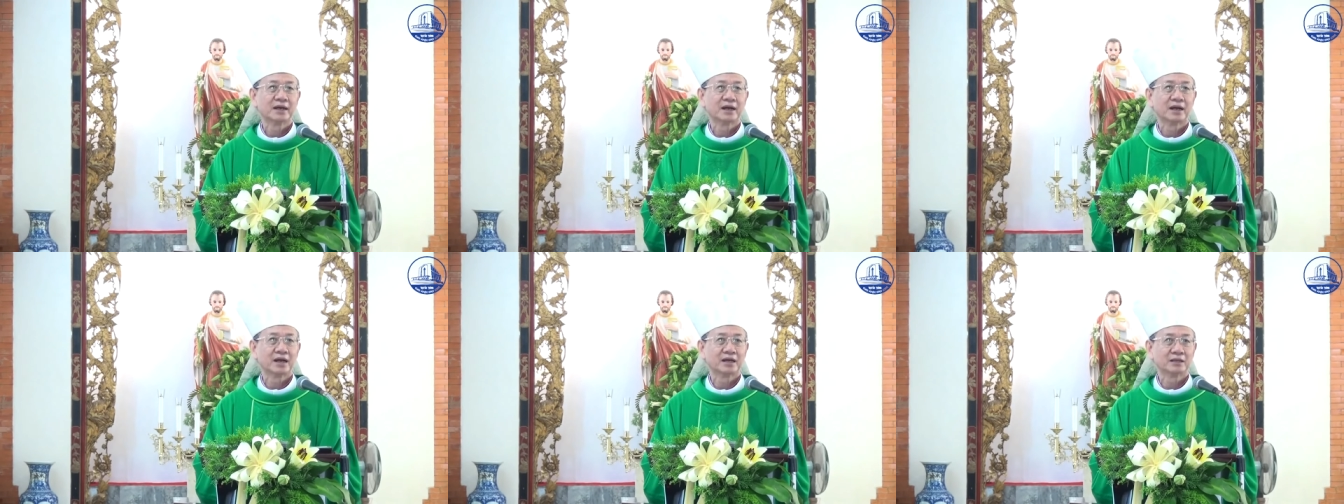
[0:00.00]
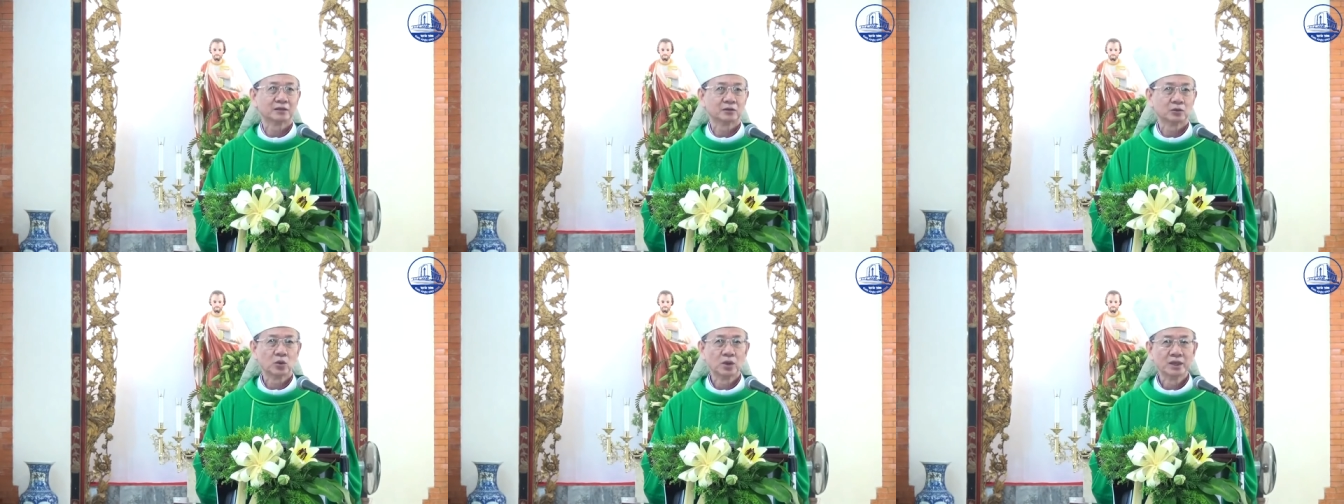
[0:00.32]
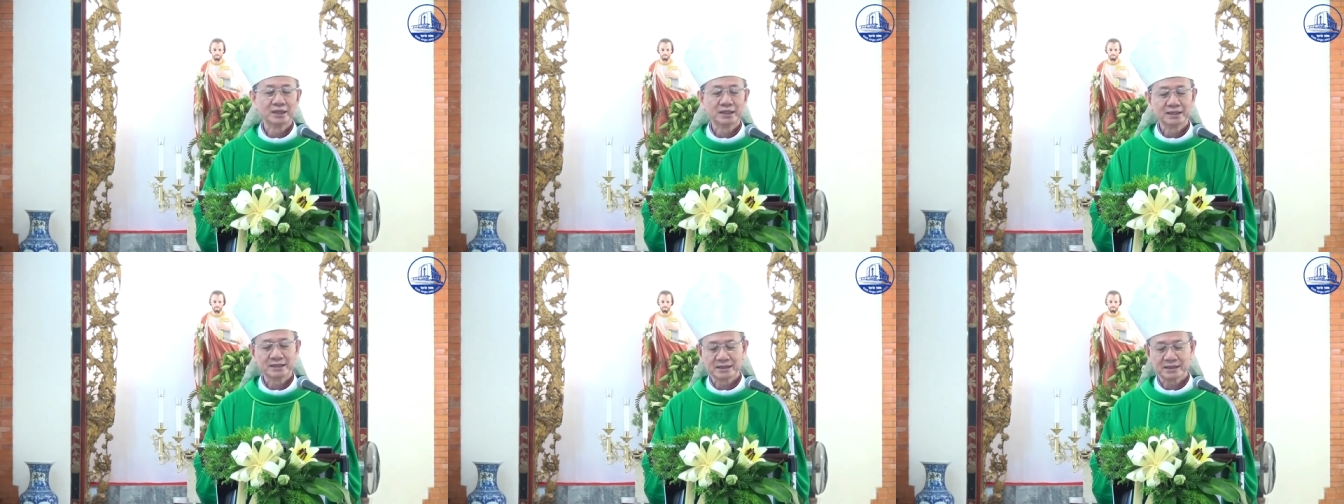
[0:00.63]
hàng
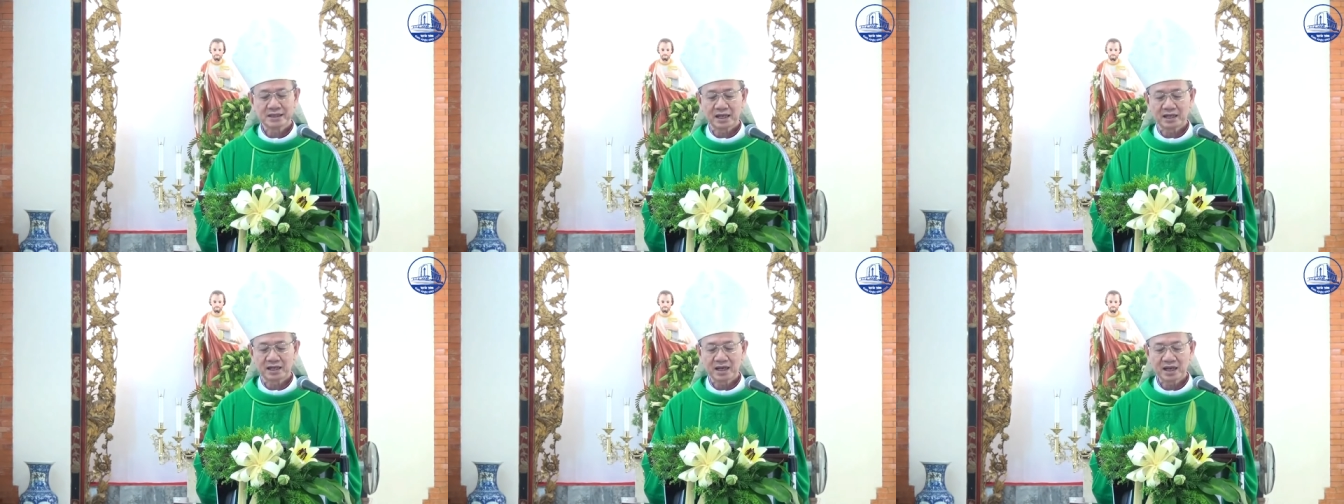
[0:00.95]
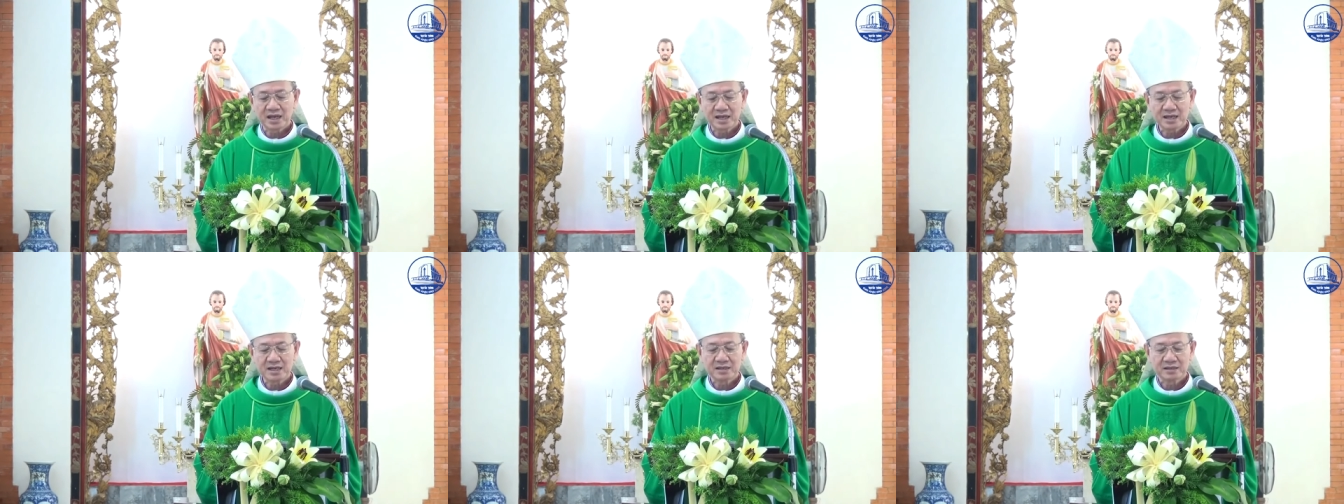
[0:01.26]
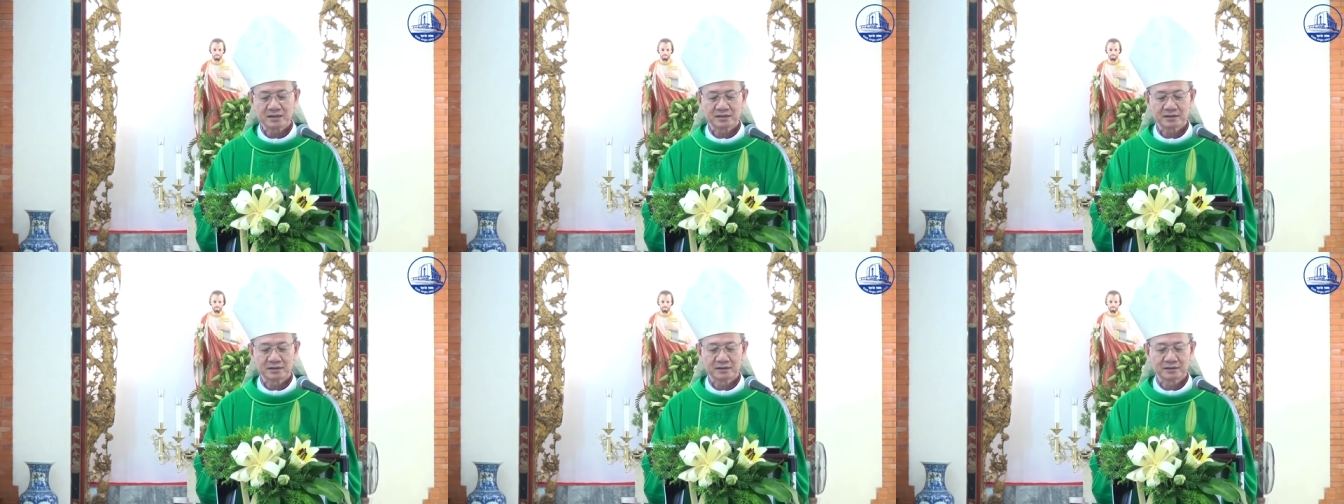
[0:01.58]
tuần hàng
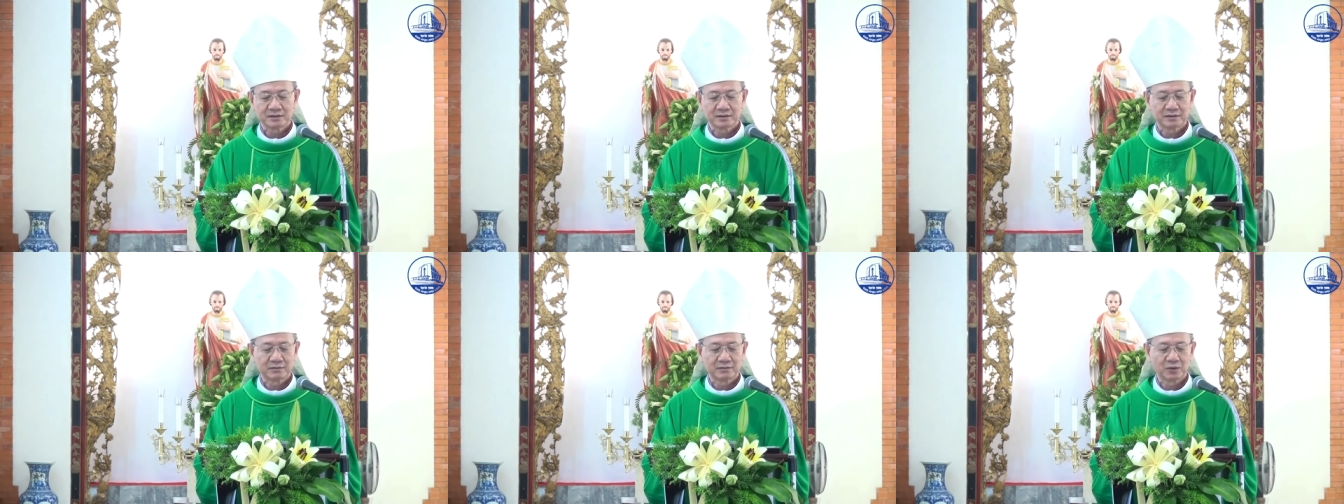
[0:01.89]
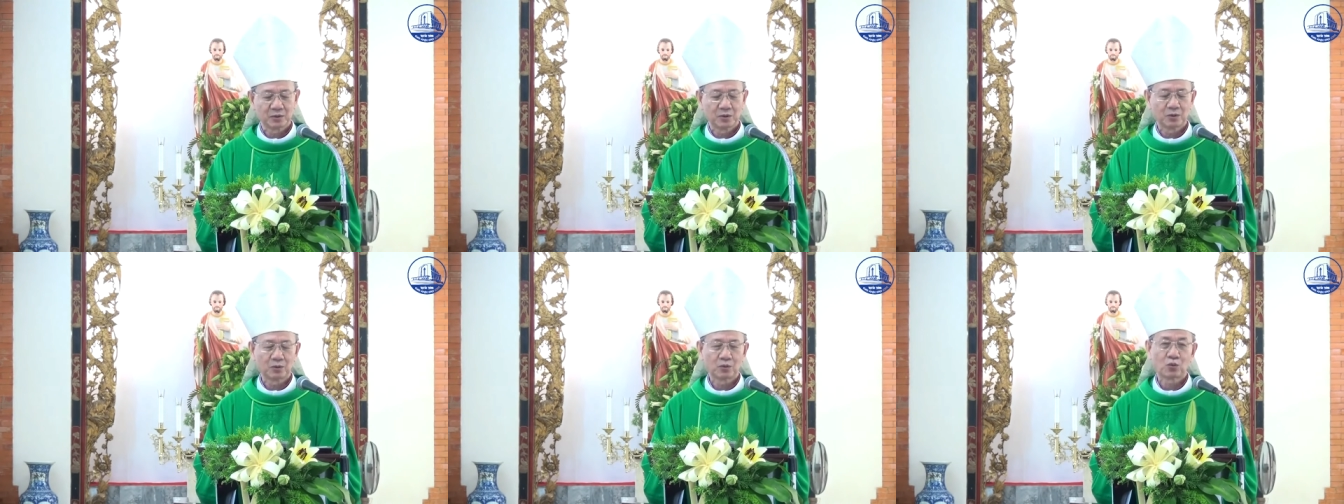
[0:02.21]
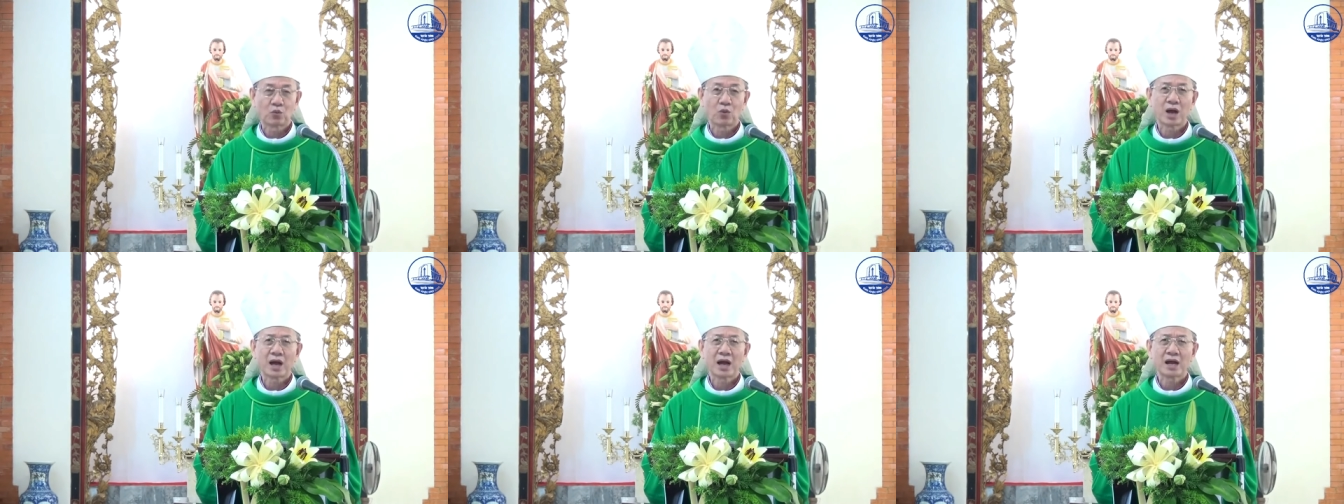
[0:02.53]
ngày
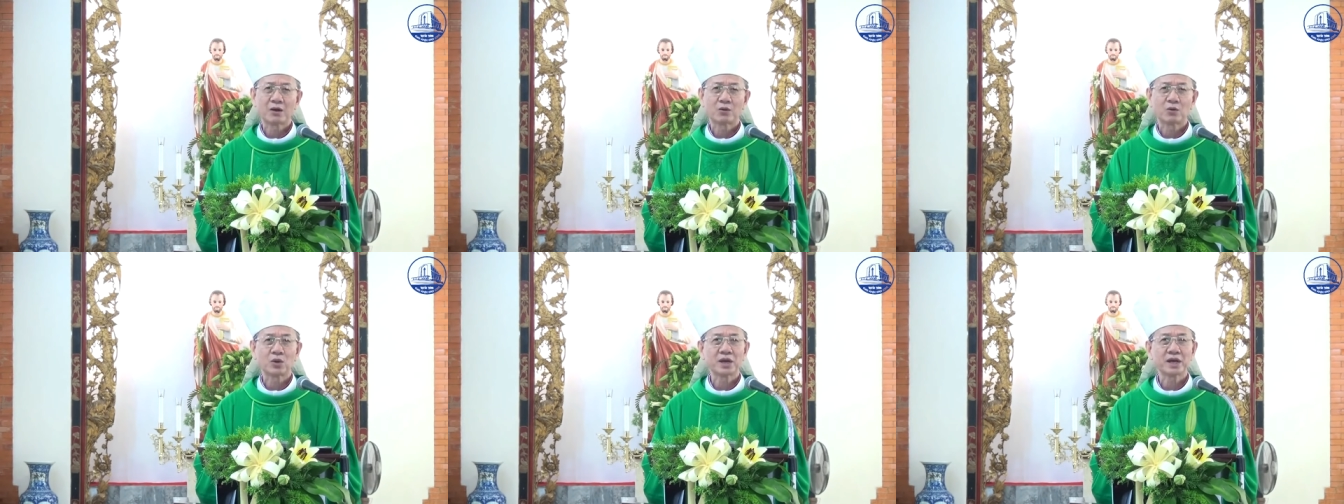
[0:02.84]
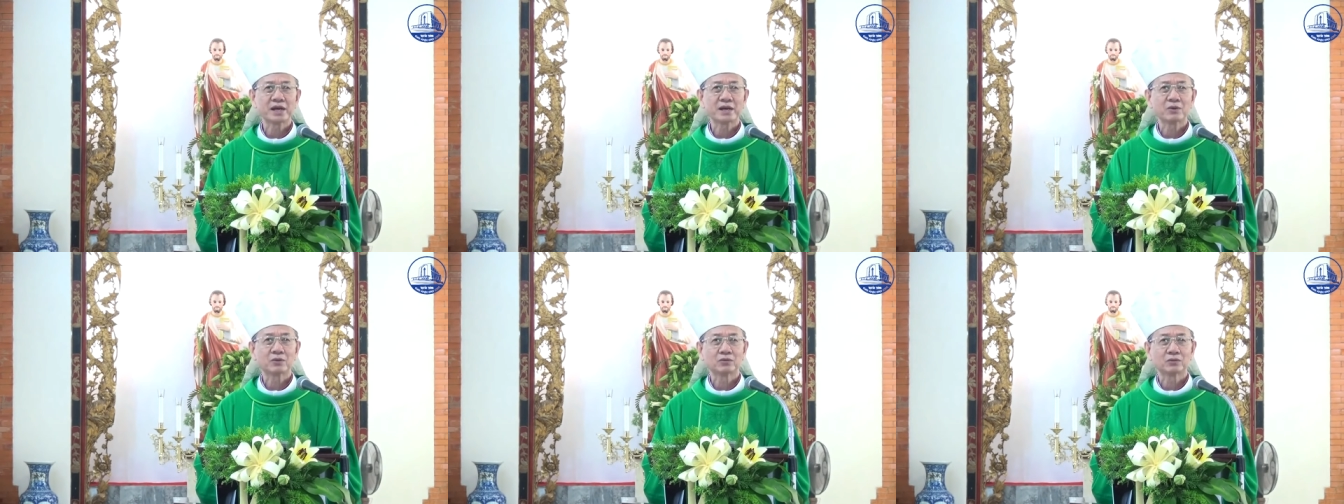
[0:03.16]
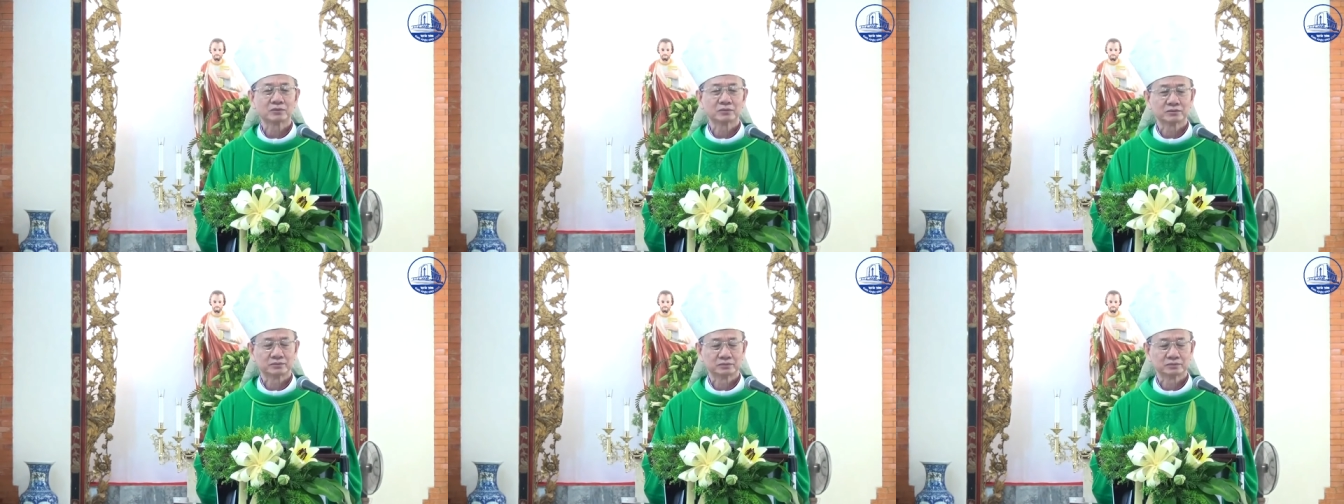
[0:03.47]
quá quen